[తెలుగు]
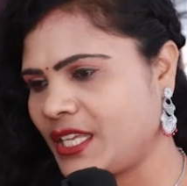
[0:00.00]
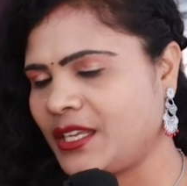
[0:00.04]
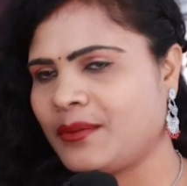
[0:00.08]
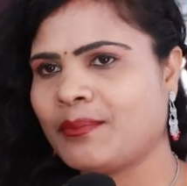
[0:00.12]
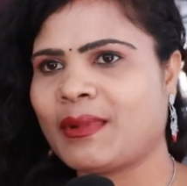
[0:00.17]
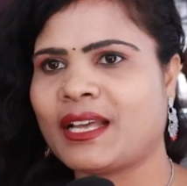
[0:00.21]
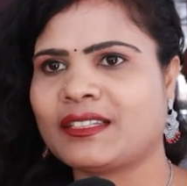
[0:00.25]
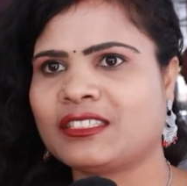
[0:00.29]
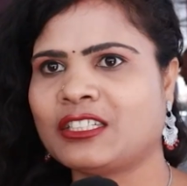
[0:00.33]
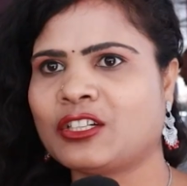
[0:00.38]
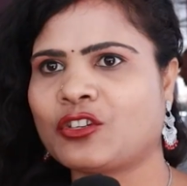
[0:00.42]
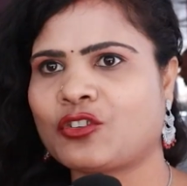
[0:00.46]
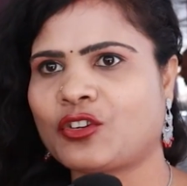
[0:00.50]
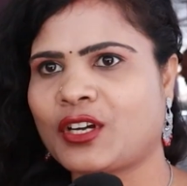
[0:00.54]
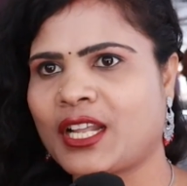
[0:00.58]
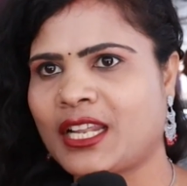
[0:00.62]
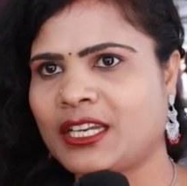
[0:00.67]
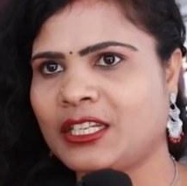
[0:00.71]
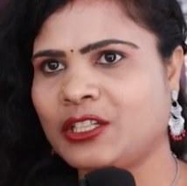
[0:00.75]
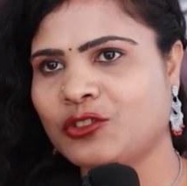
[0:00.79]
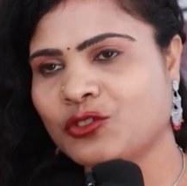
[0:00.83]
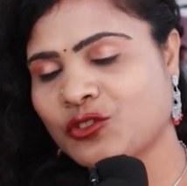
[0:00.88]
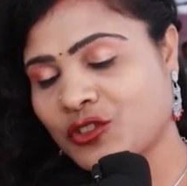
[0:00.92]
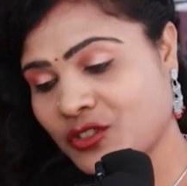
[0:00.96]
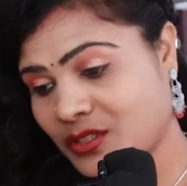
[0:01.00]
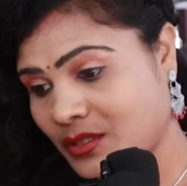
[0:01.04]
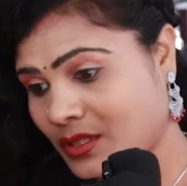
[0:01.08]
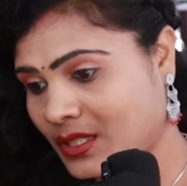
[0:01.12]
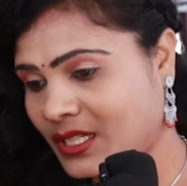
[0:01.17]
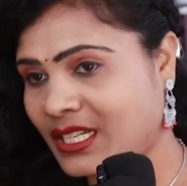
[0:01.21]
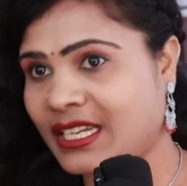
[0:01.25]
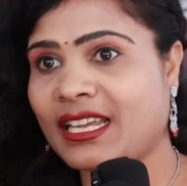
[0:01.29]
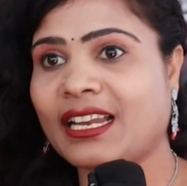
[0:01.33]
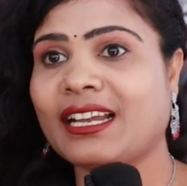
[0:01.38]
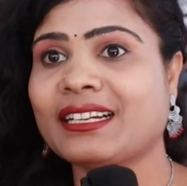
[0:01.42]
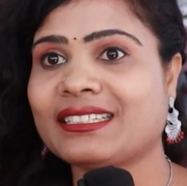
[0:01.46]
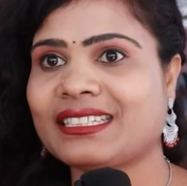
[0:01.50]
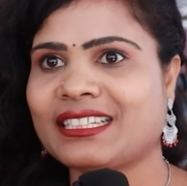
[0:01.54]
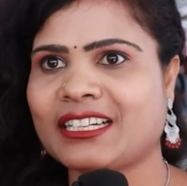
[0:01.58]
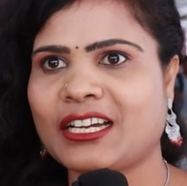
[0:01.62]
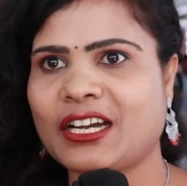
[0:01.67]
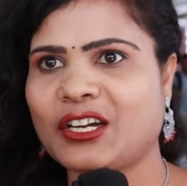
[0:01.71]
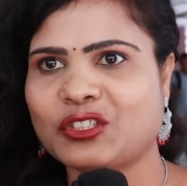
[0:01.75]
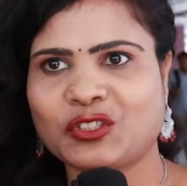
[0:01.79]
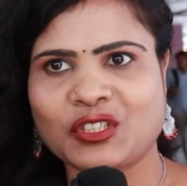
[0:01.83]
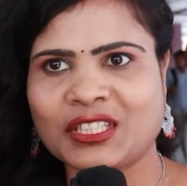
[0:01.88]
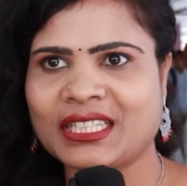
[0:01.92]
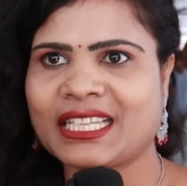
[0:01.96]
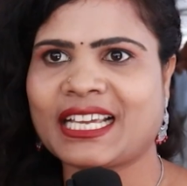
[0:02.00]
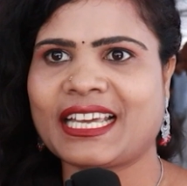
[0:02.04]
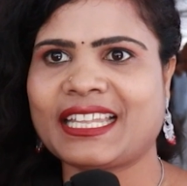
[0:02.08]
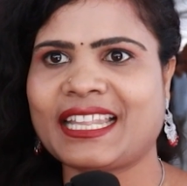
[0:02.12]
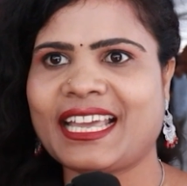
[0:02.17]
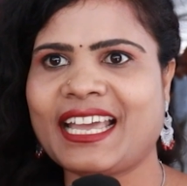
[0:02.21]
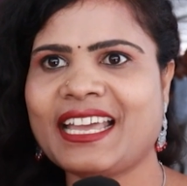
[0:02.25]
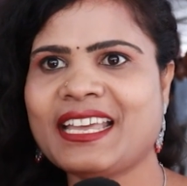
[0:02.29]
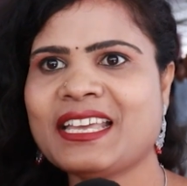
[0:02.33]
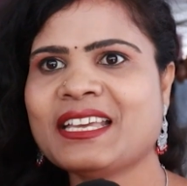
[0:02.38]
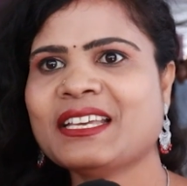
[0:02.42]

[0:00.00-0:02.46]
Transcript: ఈ మధ్యన కూడా న్యూస్ రియాలిటీగా వచ్చింది కదా